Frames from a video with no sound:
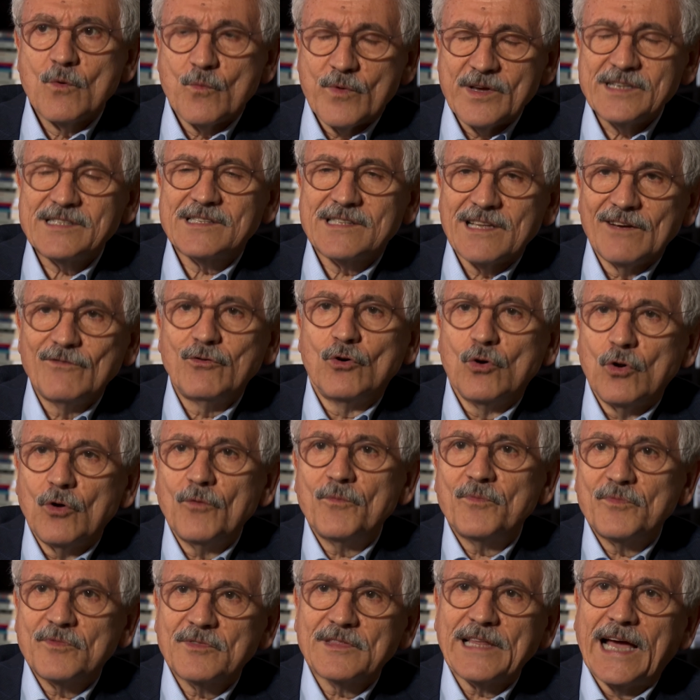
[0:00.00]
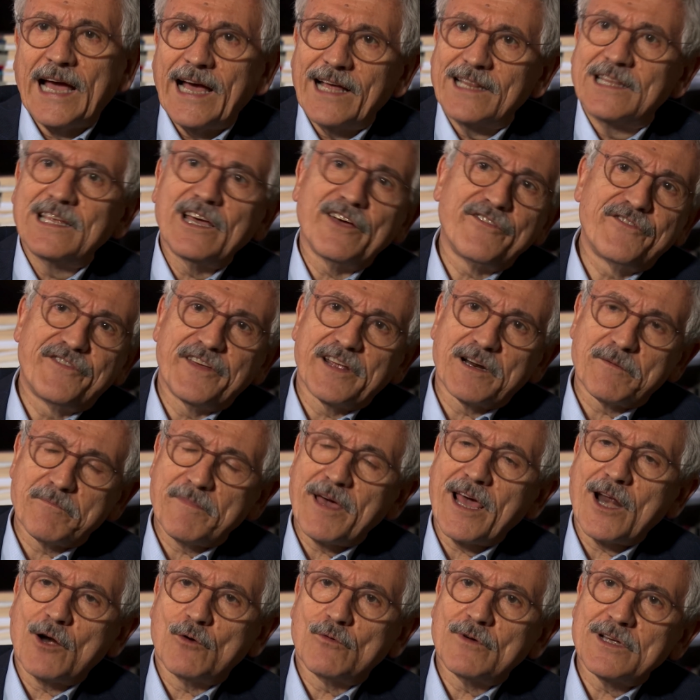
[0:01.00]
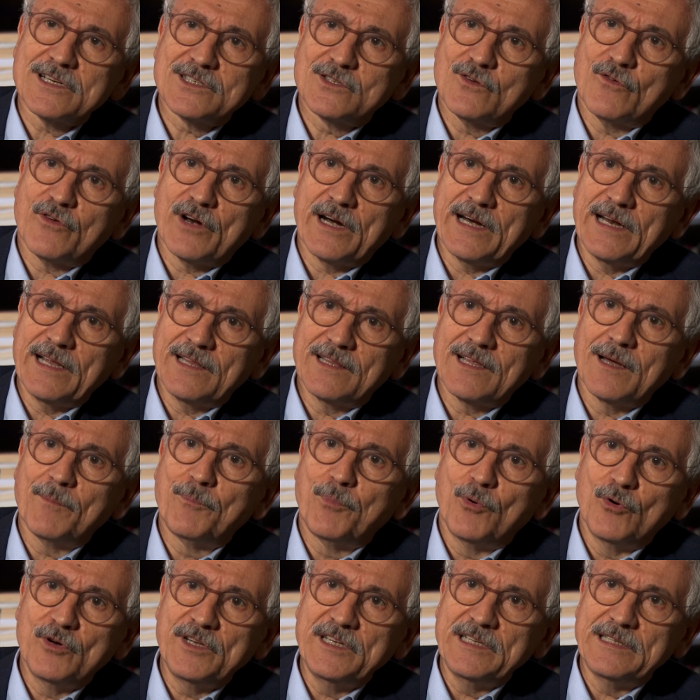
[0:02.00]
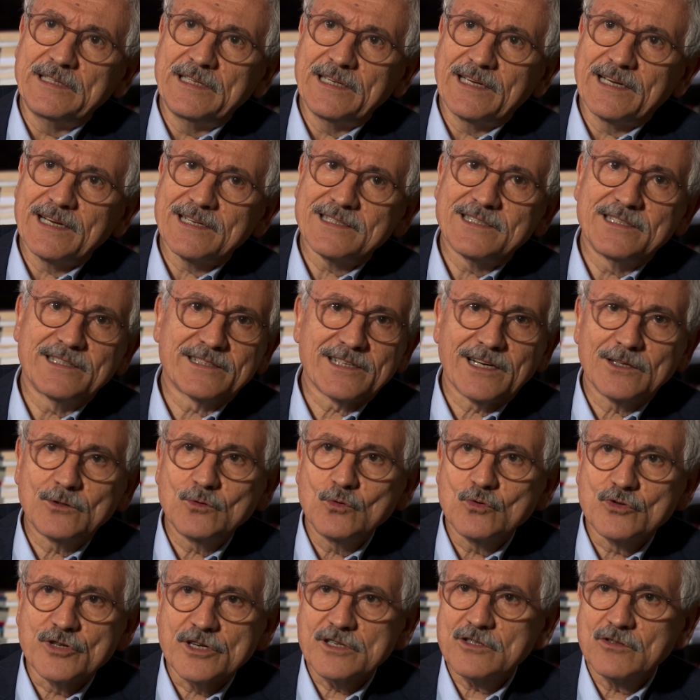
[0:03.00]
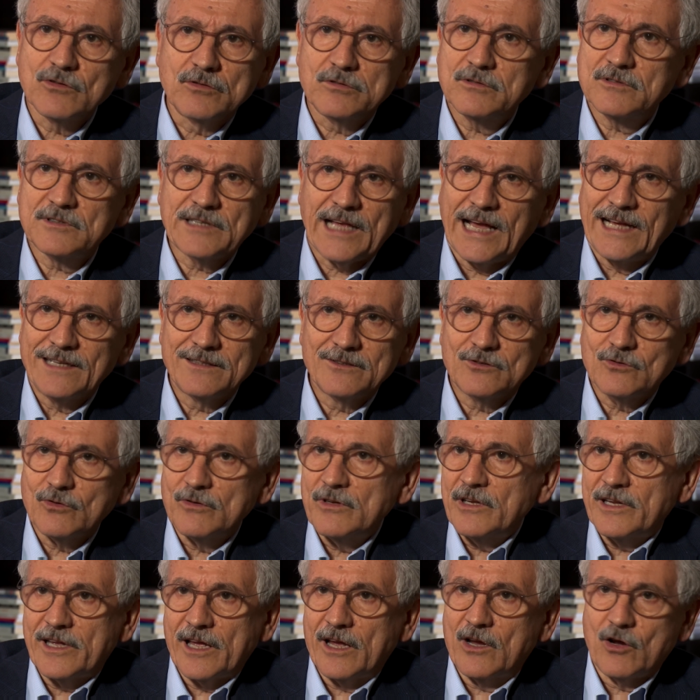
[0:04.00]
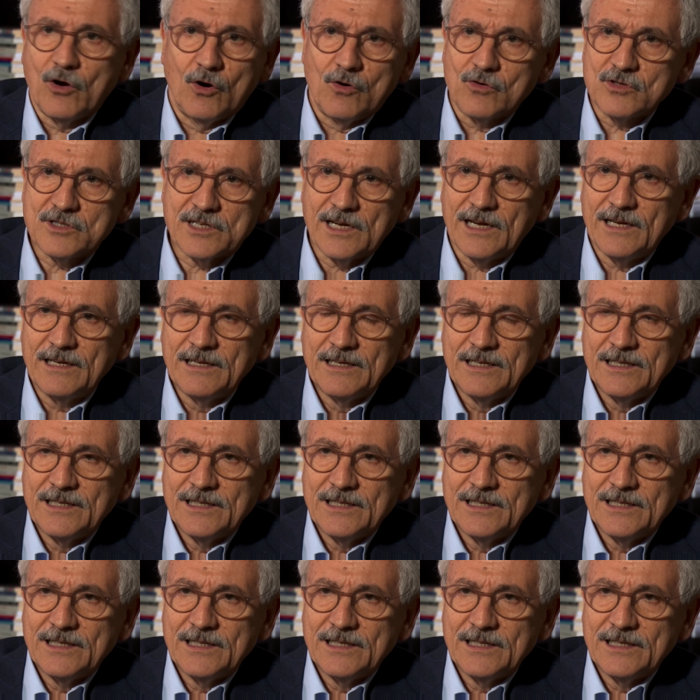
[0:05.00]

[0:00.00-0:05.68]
Questa volontà di affermare una sovranità politica si traduce soltanto in che cosa?